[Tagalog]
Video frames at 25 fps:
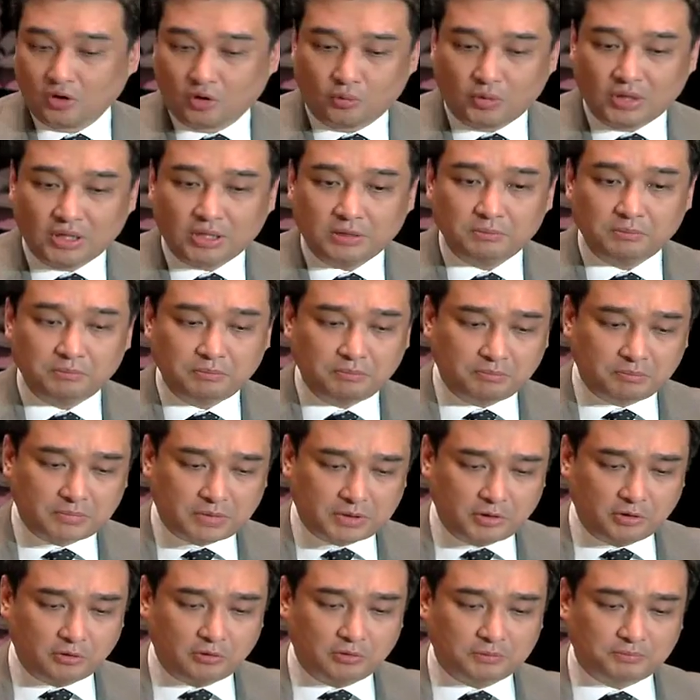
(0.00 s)
Well,
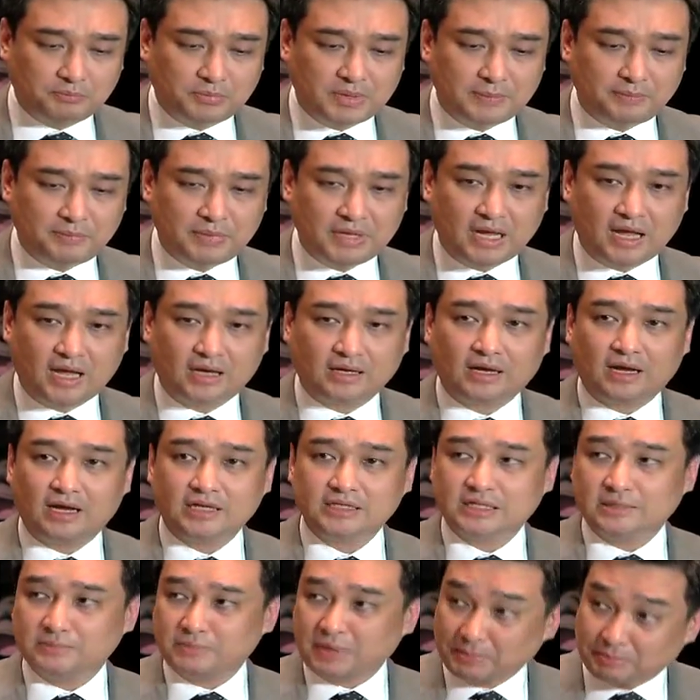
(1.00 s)
yung BIM
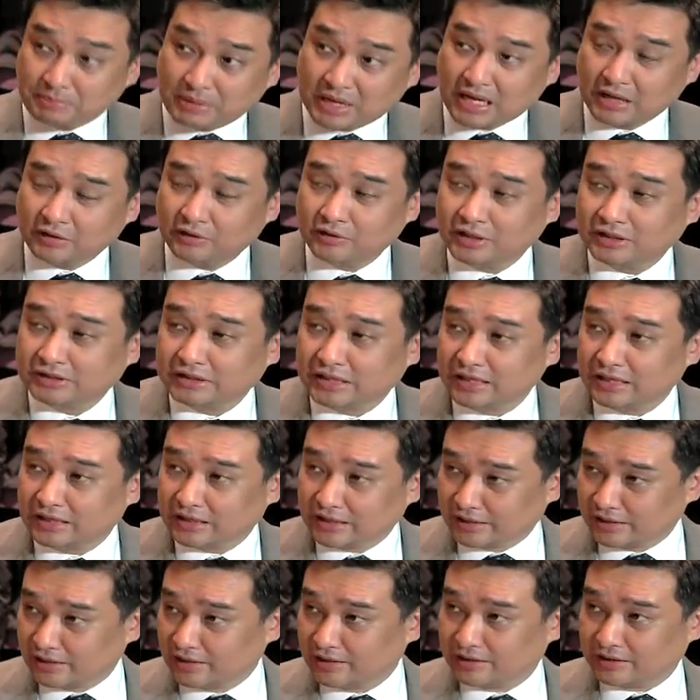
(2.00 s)
kasi may plano na talaga
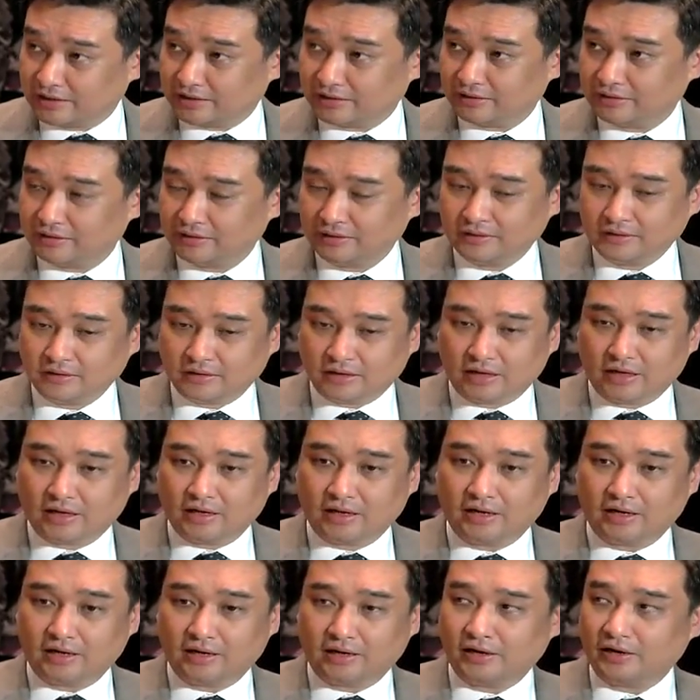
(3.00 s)
yan eh.
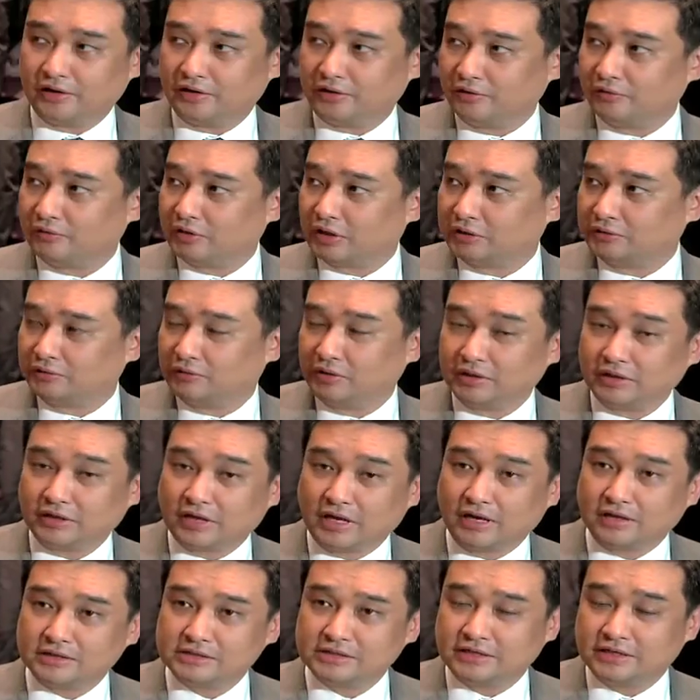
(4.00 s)
Uh, yung katulad
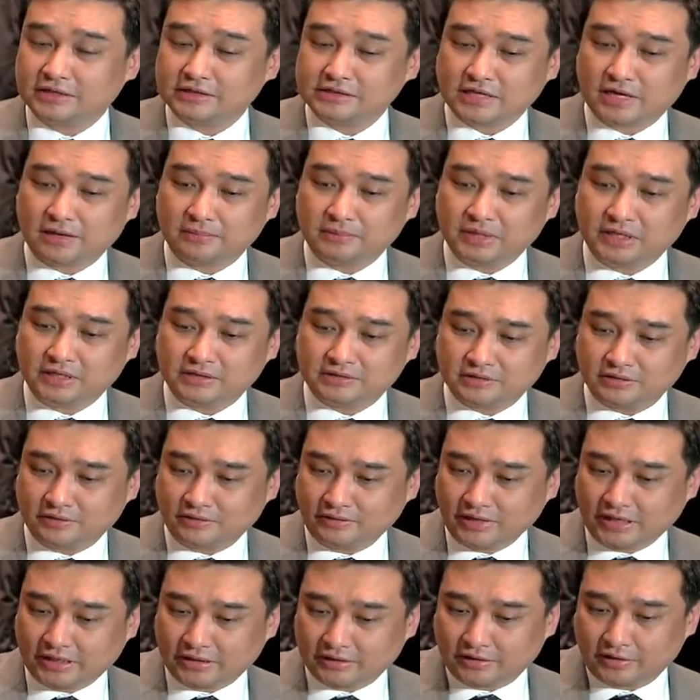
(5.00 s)
nga sinasabi ni
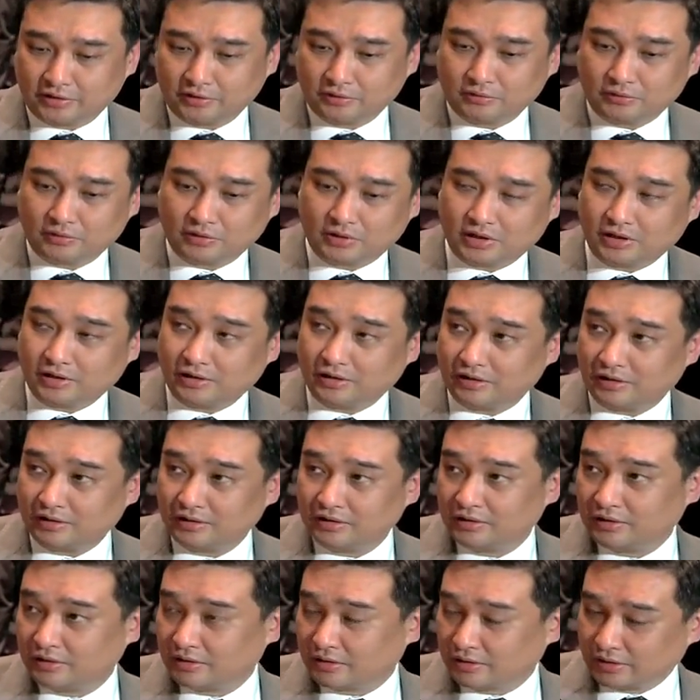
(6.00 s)
Sir Ray na yung uh,
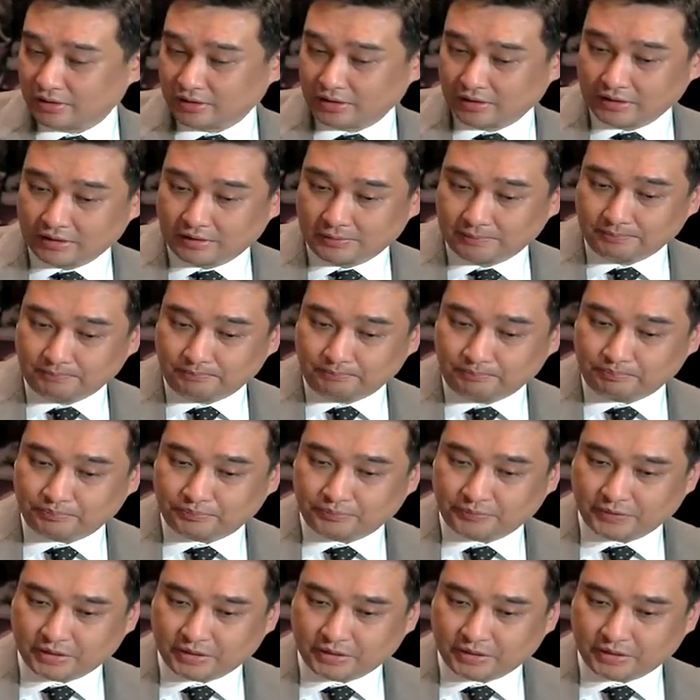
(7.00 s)
um,